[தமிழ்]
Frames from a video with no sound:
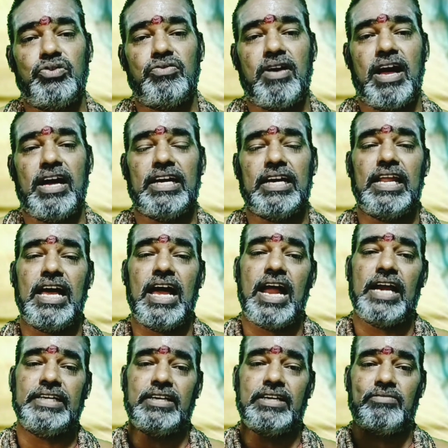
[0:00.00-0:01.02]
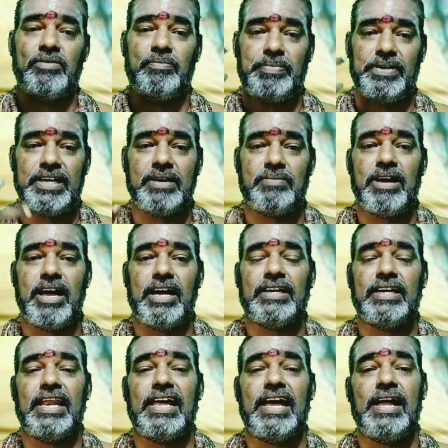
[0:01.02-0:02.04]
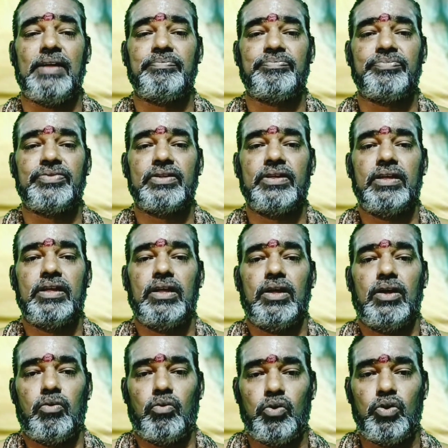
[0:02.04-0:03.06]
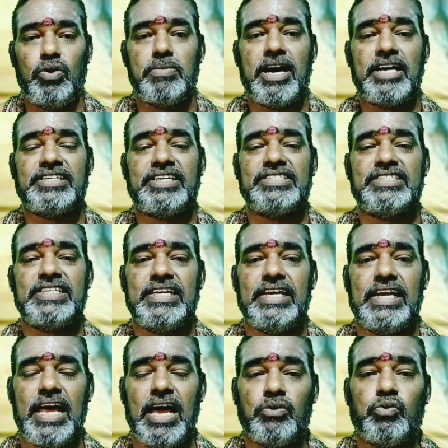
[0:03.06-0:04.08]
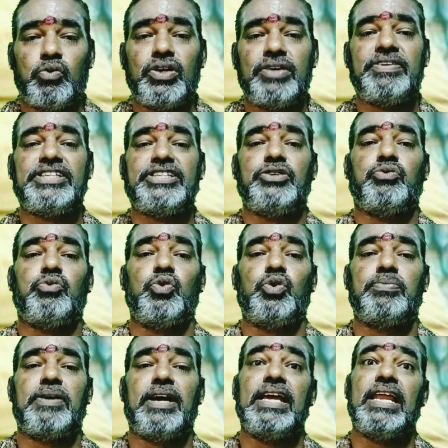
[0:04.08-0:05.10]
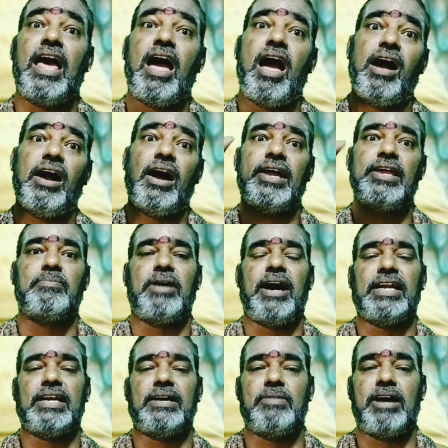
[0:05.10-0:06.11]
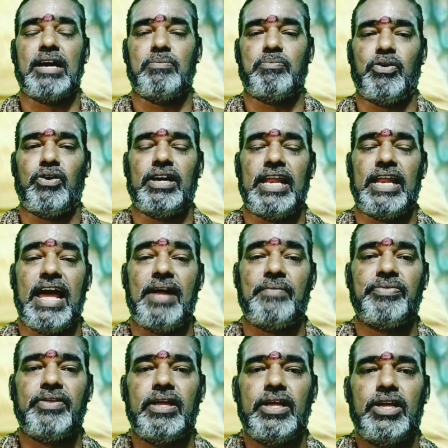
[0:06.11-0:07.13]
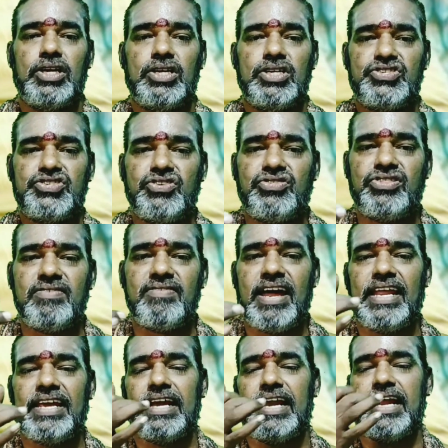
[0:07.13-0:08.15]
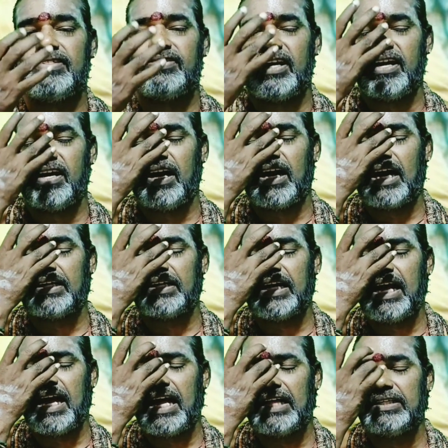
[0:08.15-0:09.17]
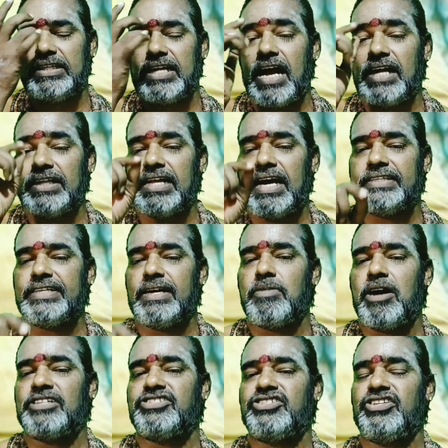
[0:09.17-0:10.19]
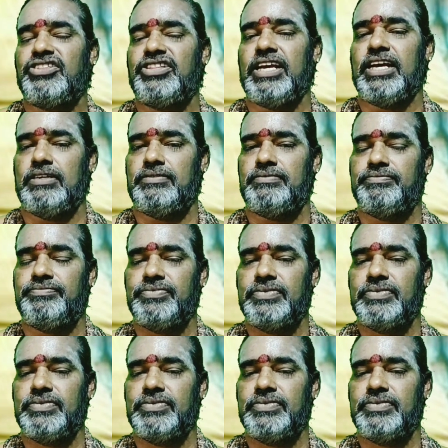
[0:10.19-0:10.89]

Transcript: துணுவாக்கலாம் அண்டமும் பிண்டமாக்கலாம் உருமாற்றல் செய்யலாம் கூடு விட்டு கூடு பாயலாம் ஆகாய மார்க்கமாக போகலாம் சித்து வேலைகள் அத்தனையும் காட்டலாம் அதுதான் இந்த அட்டமா சித்திகள்